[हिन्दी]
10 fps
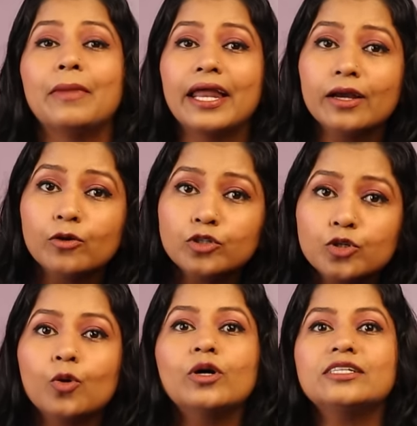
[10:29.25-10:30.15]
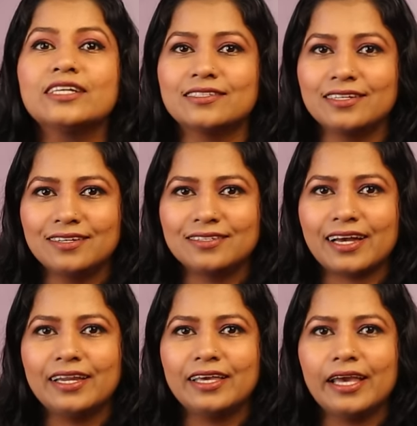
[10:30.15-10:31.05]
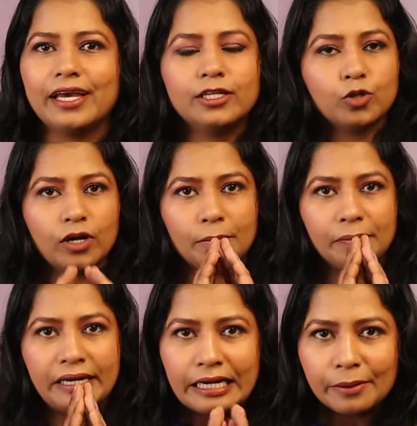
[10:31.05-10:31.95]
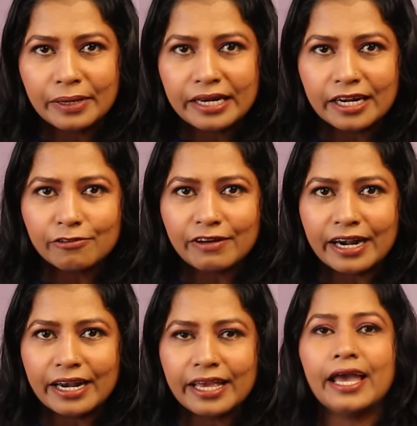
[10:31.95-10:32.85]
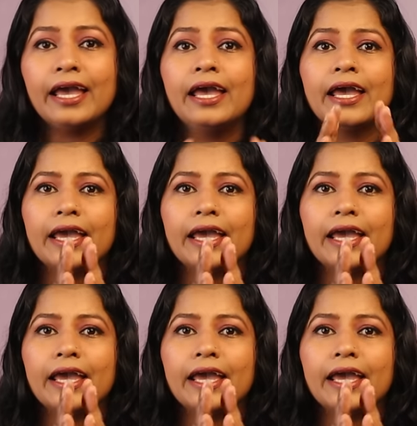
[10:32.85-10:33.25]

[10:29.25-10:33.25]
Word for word: मैंने कुछ कोर्स ऐसे डिज़ाइन किए हैं जो कम्प्लीटली बिगनर फ्रेंडली हैं